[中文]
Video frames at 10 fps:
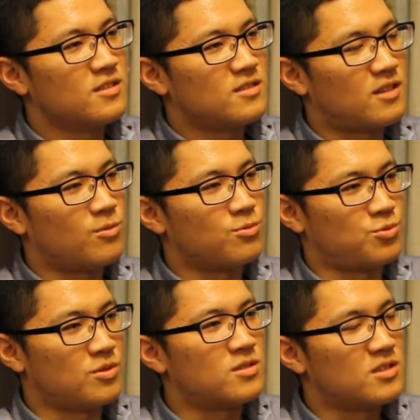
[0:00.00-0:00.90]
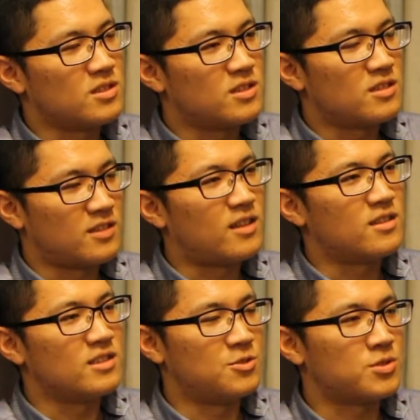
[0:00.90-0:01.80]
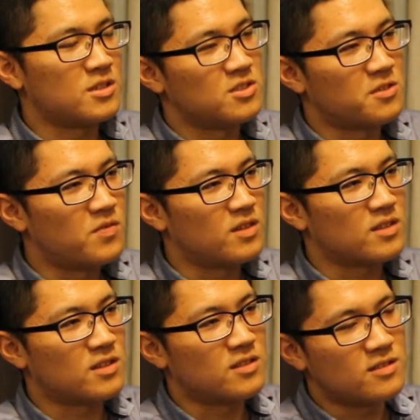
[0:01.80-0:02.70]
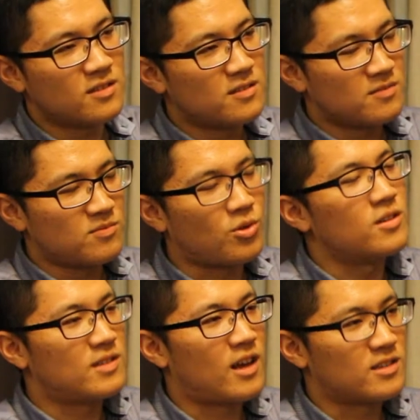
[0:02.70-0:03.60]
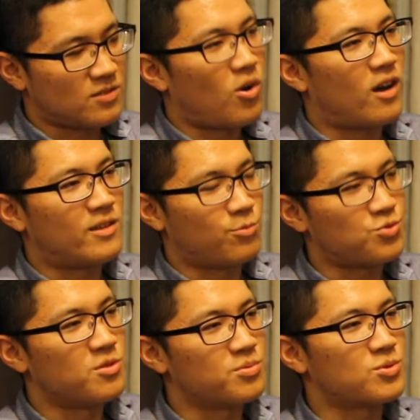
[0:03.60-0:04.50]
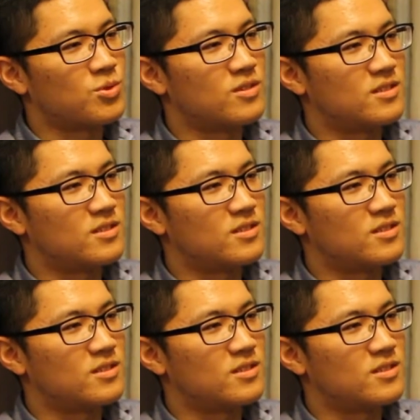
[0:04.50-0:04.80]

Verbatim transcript: 那我觉得这经验很难得。以学生的身份跟对那样子的话，我觉得不错。